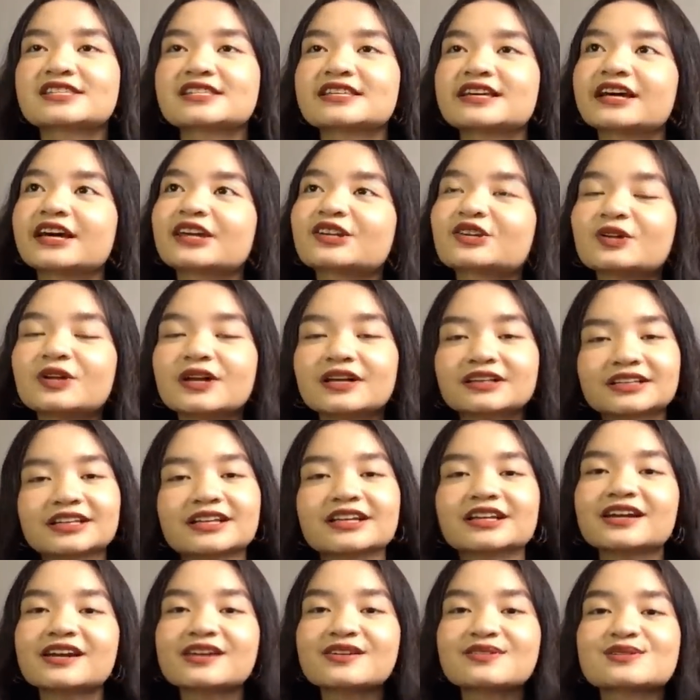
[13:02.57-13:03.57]
Like, ito lang
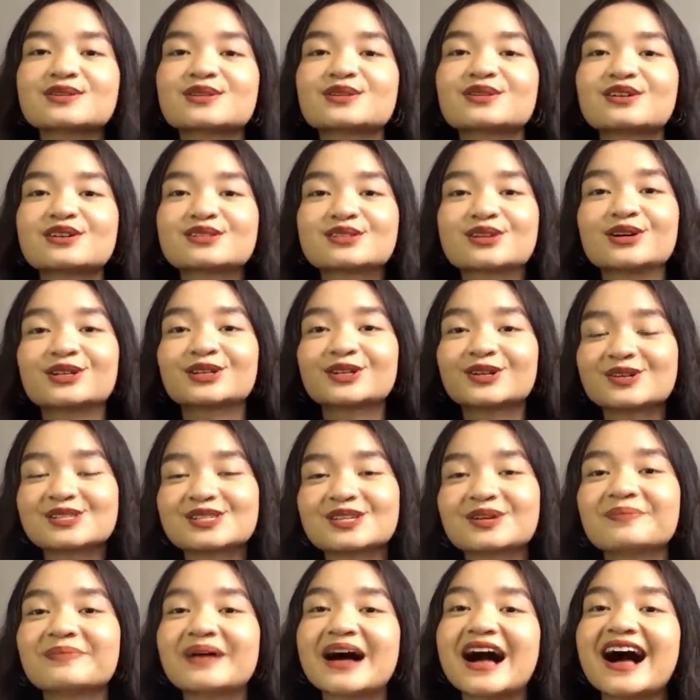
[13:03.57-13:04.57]
talaga yung sinusuot ko sa
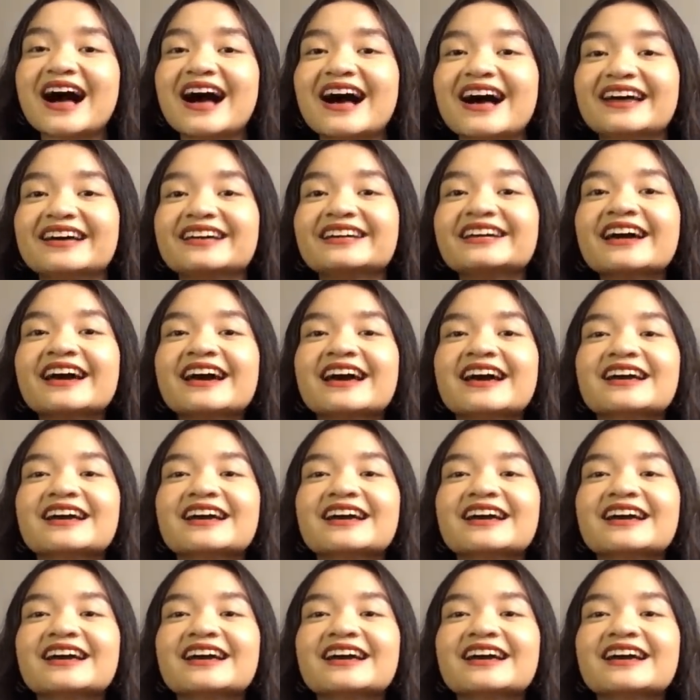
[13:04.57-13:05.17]
bahay.